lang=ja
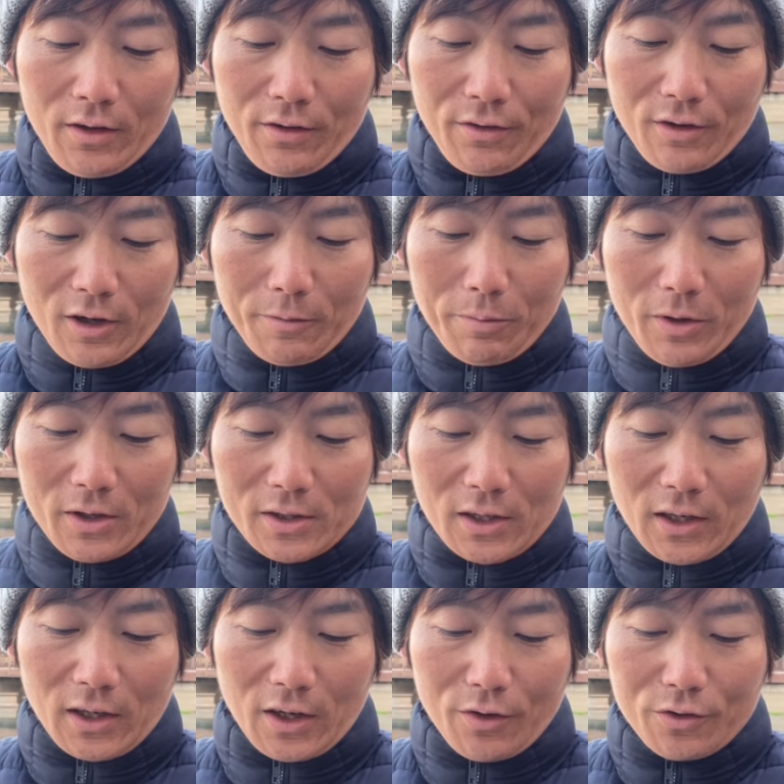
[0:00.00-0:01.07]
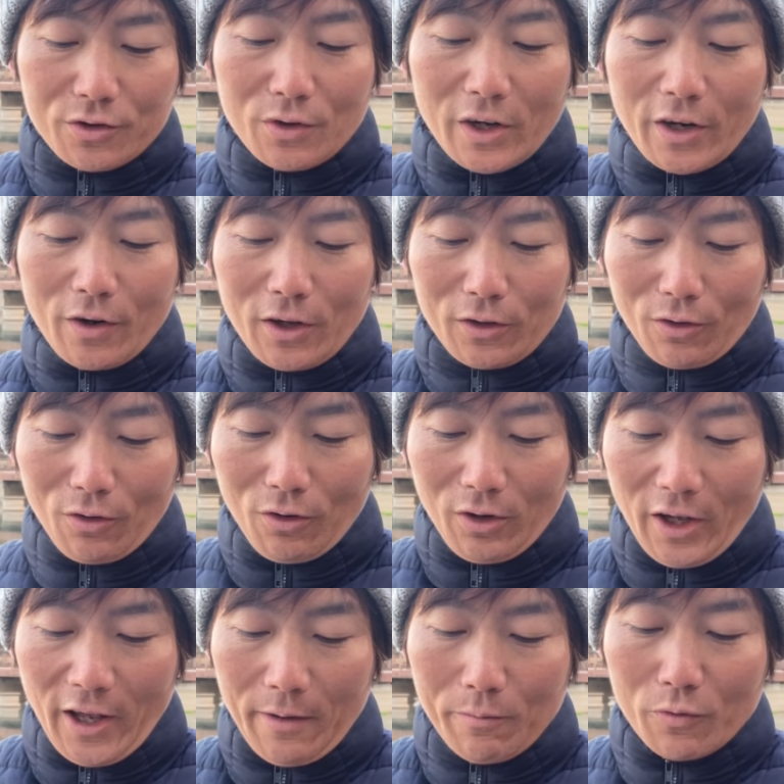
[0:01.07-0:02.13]
ゆかぴーさんから打ち割りの後の、
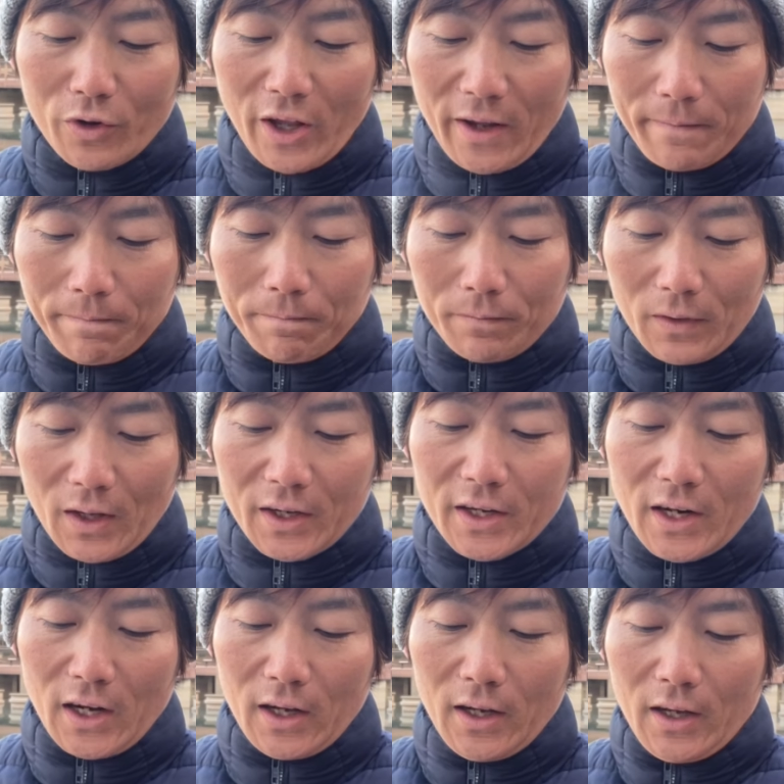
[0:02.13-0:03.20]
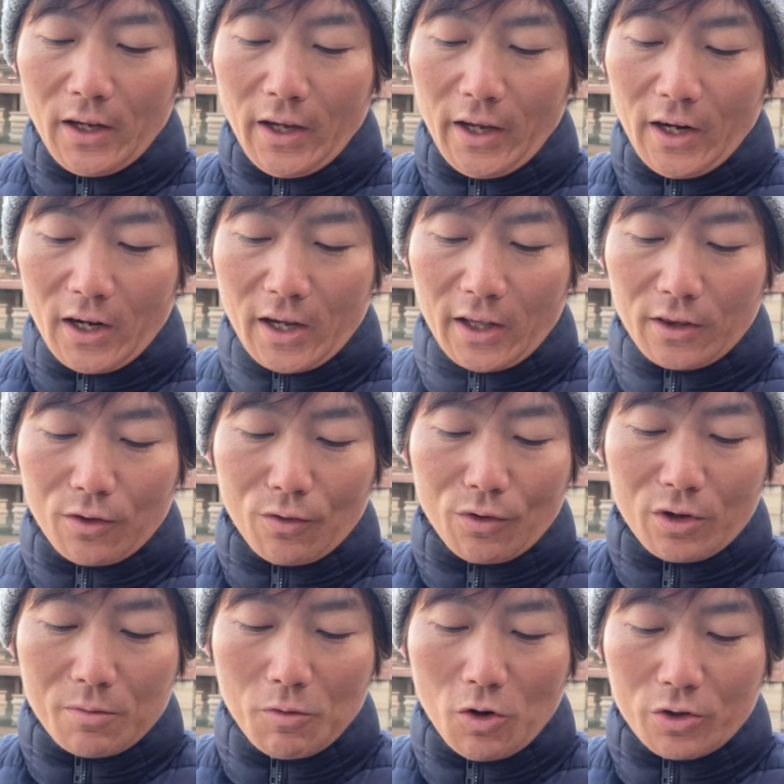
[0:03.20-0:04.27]
えー、無限的な、えー、ラケットの
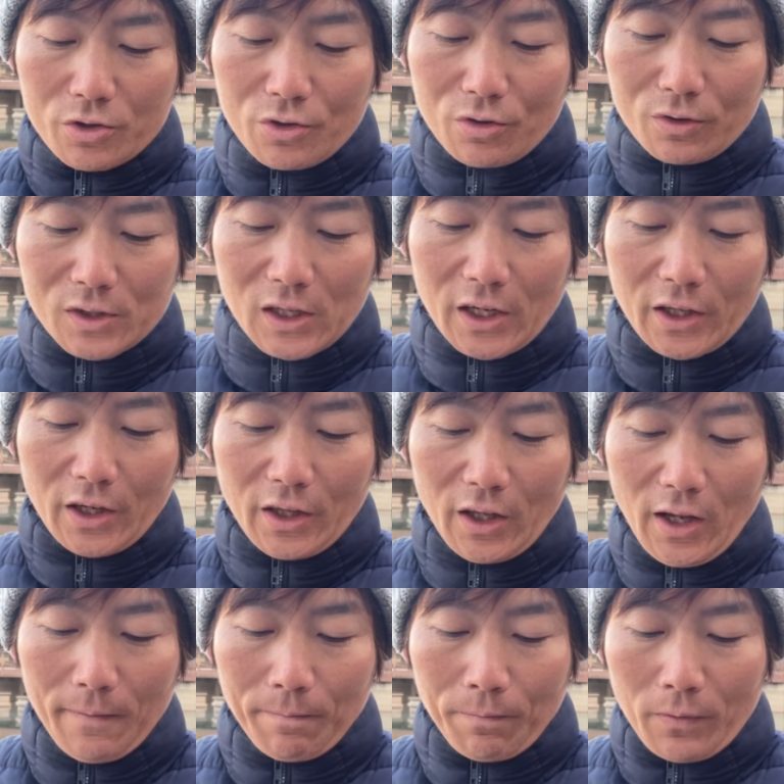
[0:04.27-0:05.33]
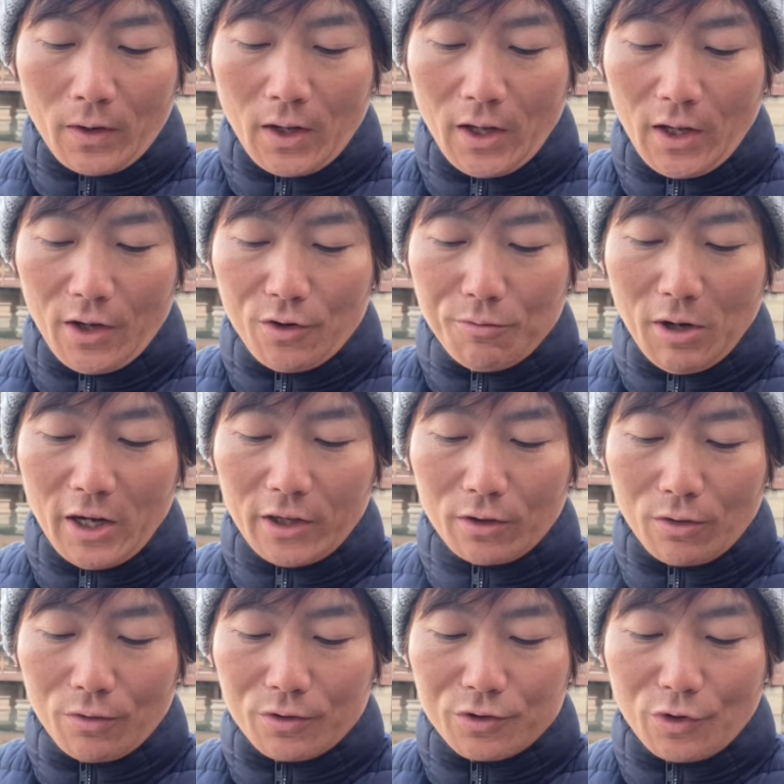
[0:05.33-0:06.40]
動きも習得されていて、えー、上手い
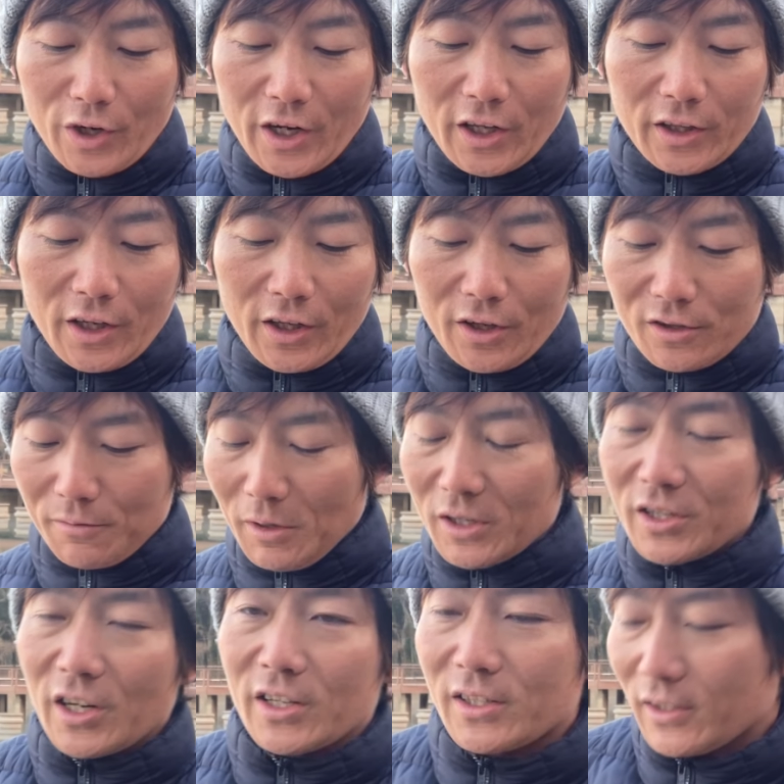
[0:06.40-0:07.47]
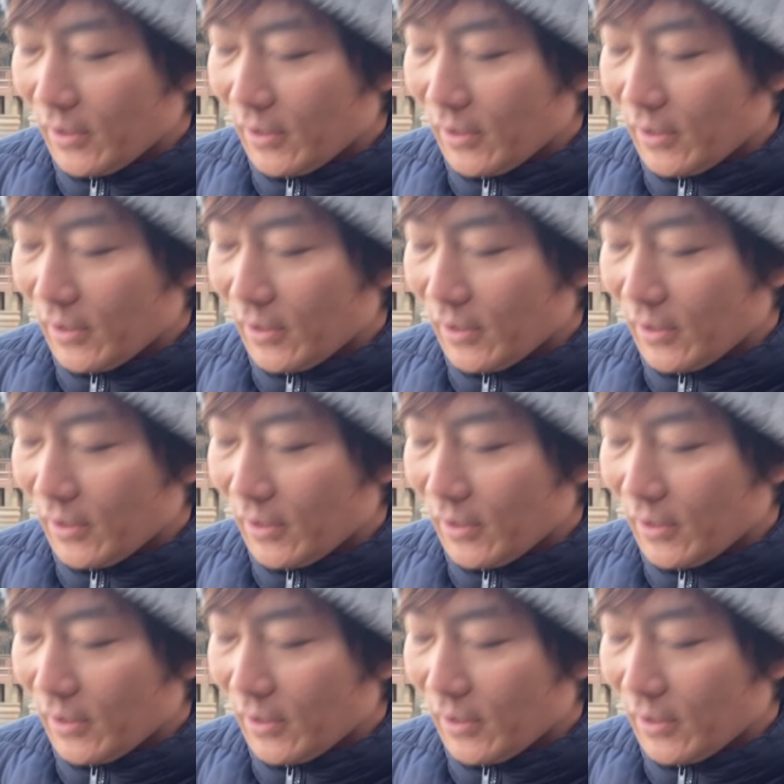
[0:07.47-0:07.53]
人の打ち割りになっていて素晴らしいです。